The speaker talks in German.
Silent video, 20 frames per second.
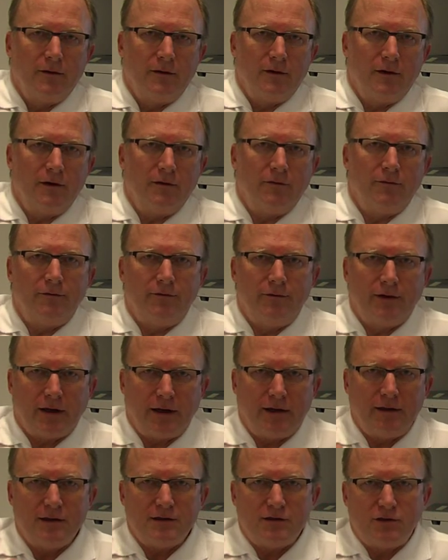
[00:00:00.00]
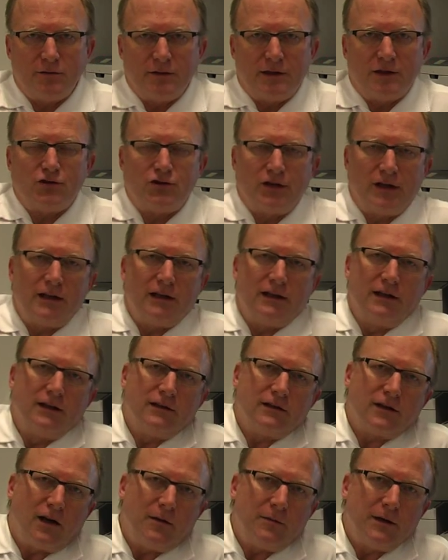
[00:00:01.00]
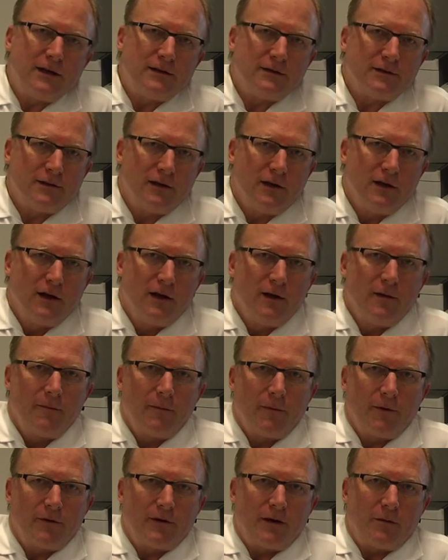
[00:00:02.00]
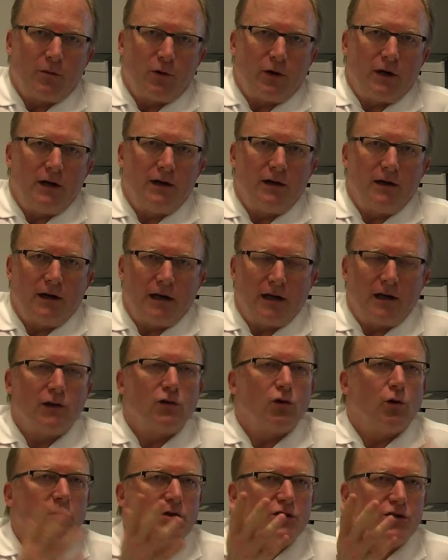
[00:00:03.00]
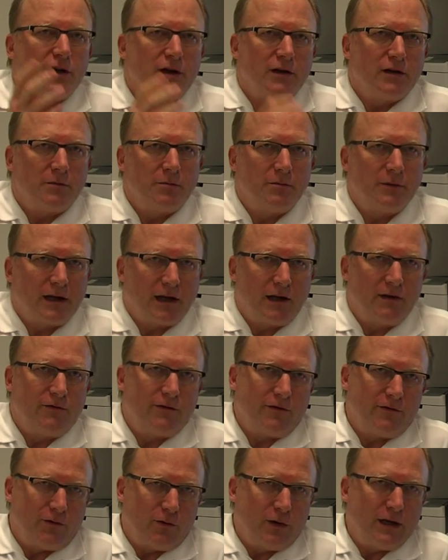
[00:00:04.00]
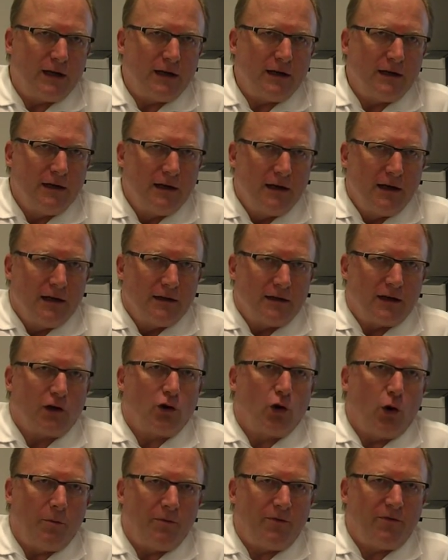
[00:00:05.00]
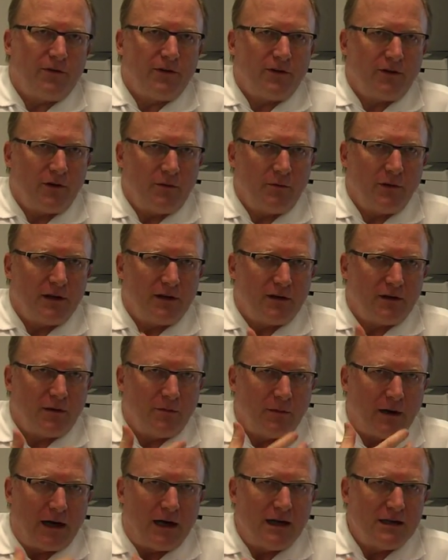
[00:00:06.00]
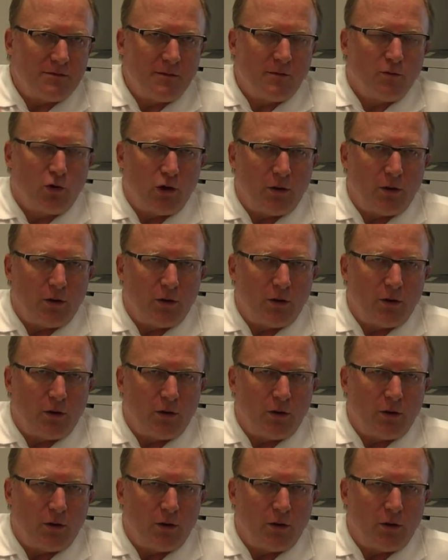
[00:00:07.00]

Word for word: Ja, wir reden jetzt über das Schädel-Hirntrauma und ein paar anatomische Begriffe vorher. Der Kopf ist ja mit dem Hals, mit dem